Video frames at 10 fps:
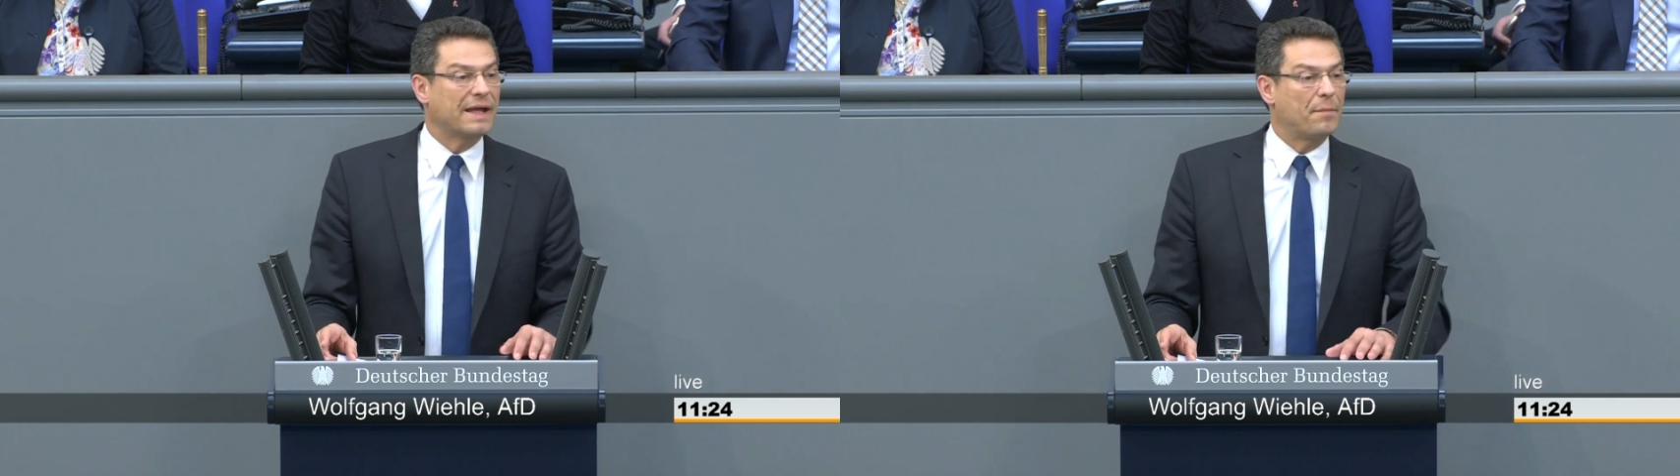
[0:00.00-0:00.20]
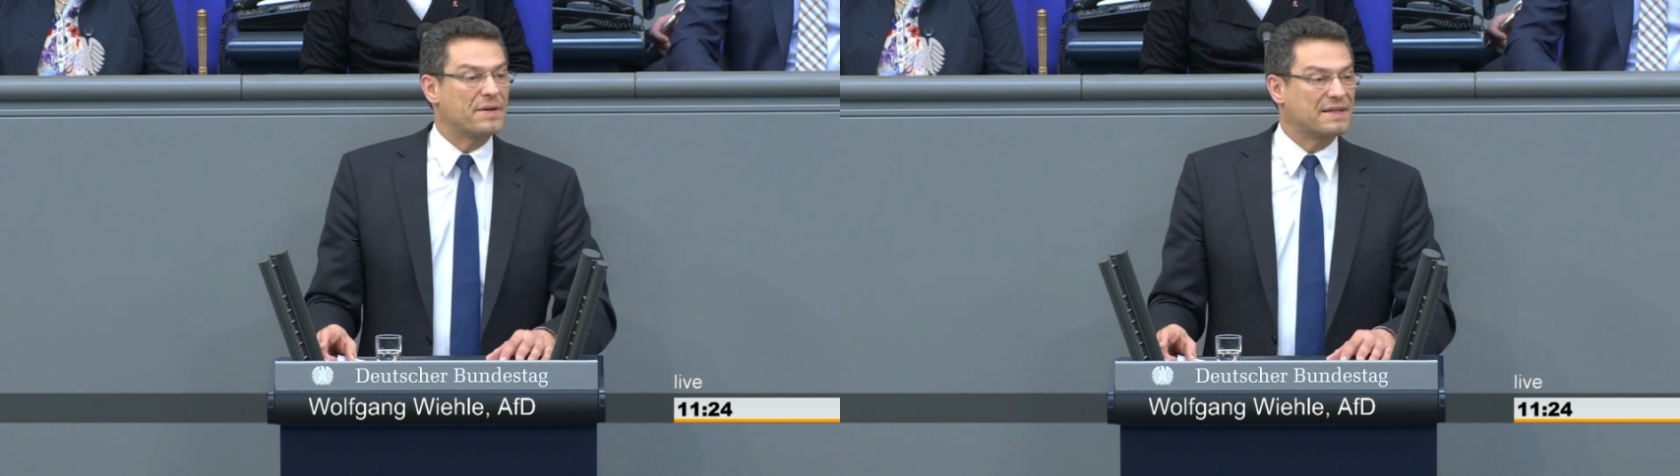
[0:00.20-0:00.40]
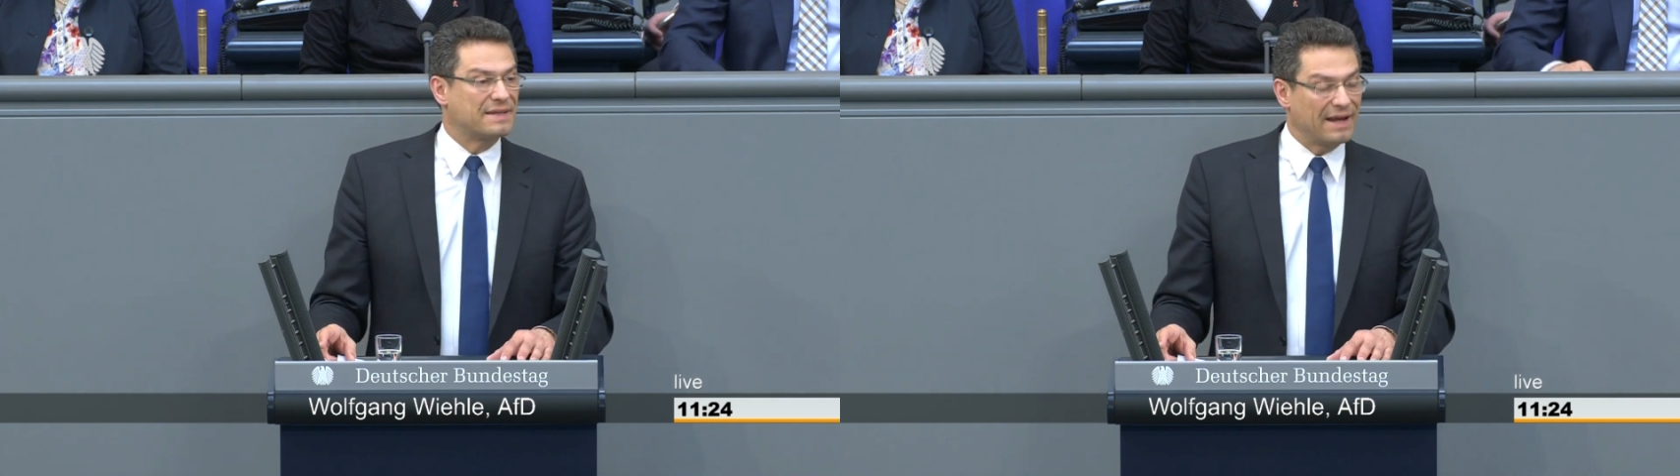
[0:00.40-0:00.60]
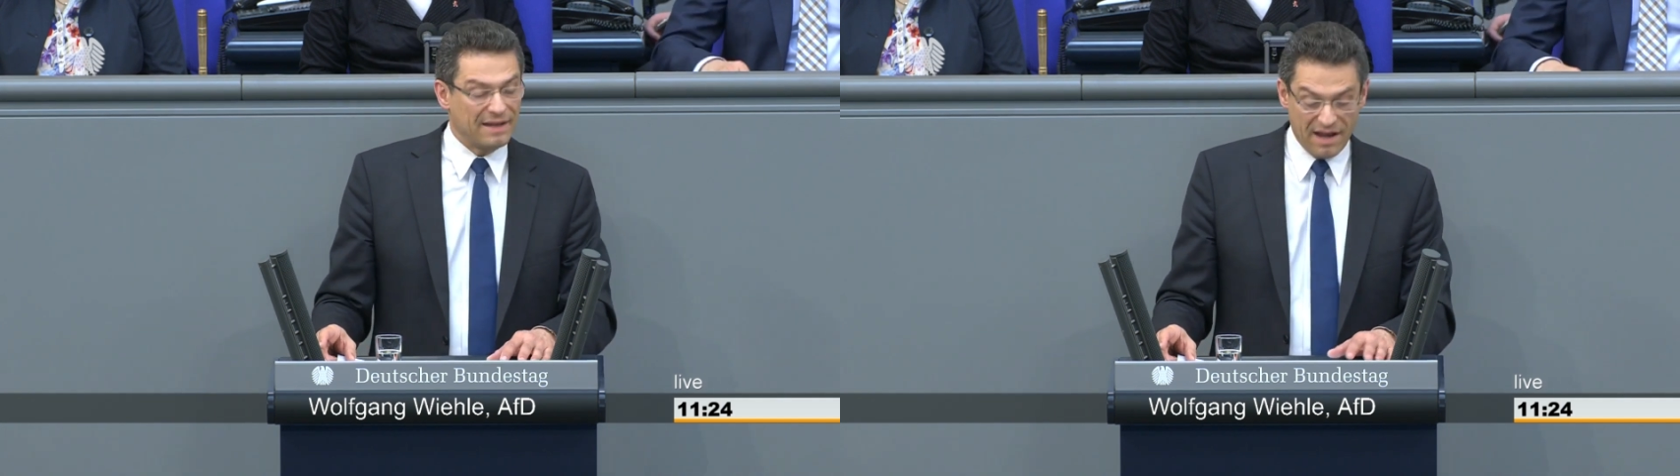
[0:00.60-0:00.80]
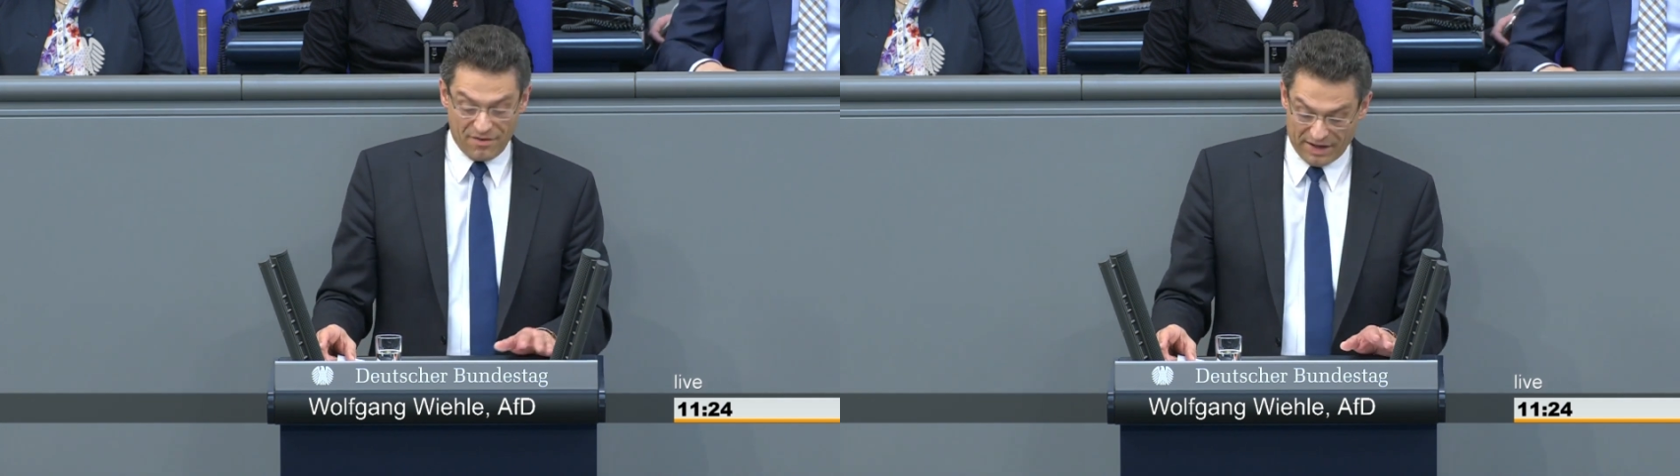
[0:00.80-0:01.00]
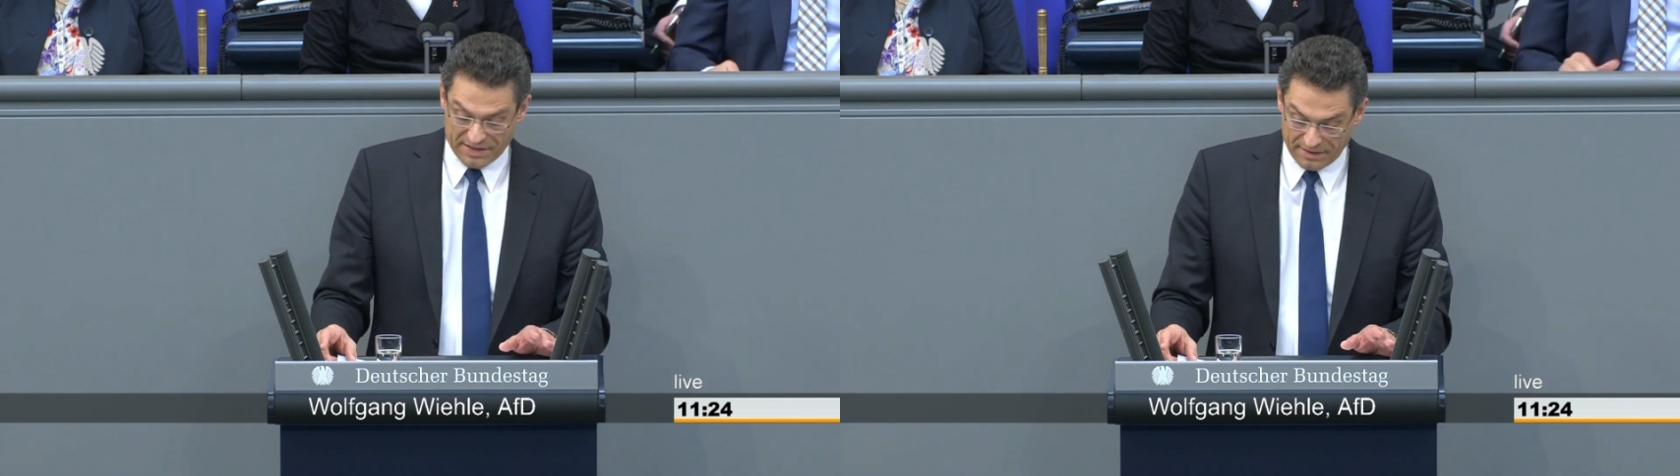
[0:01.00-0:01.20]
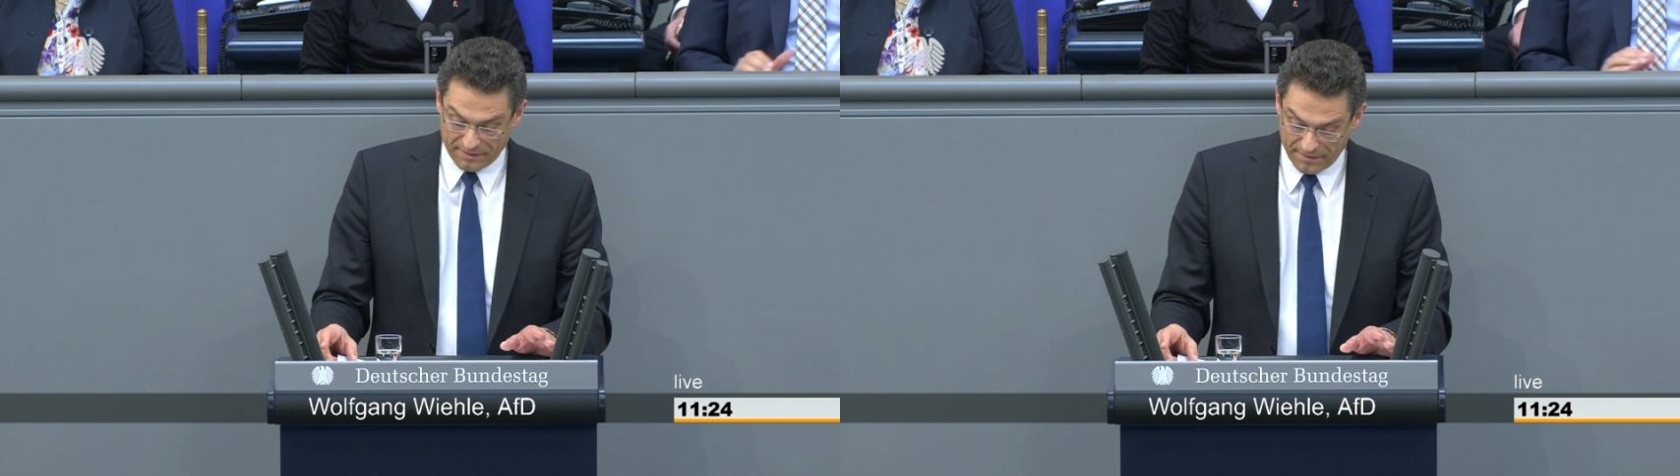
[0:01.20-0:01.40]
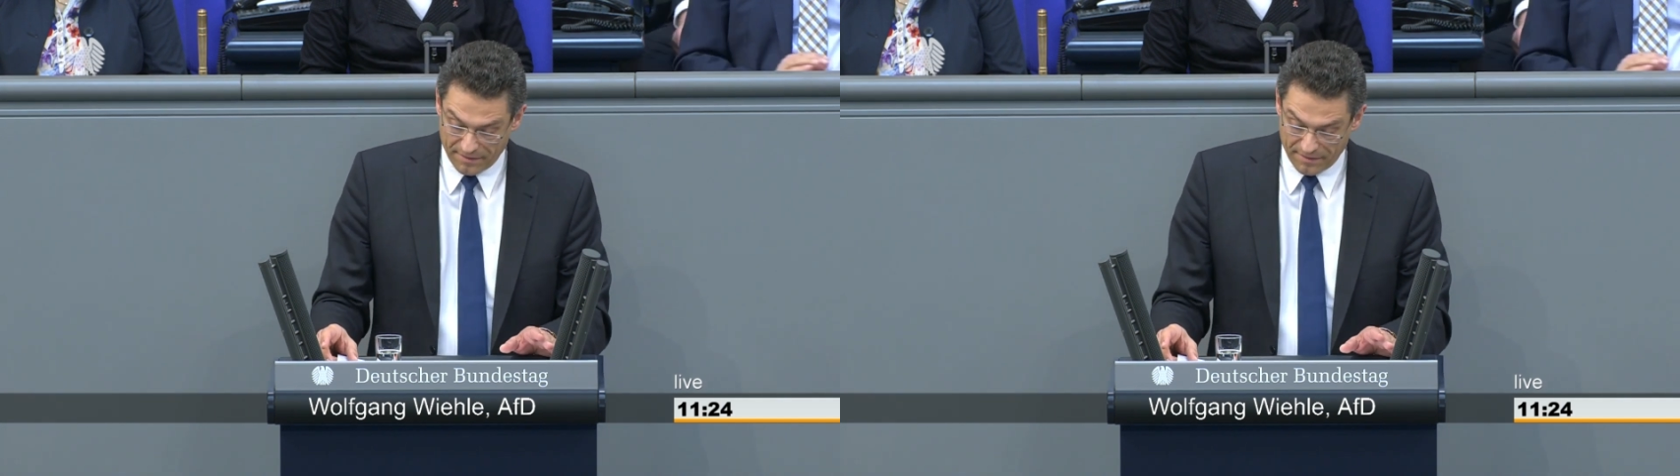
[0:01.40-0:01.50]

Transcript: Kapazitäten erweitern.